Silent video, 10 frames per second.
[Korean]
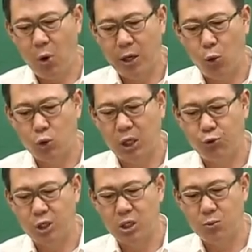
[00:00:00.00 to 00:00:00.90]
황룡사
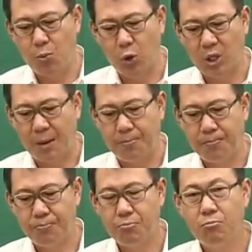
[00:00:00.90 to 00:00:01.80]
구청 목탁
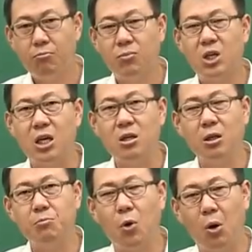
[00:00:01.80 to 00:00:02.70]
자
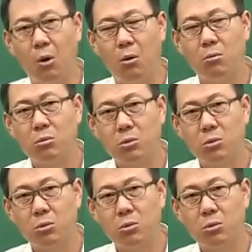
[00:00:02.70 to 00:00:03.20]
이거는 뭐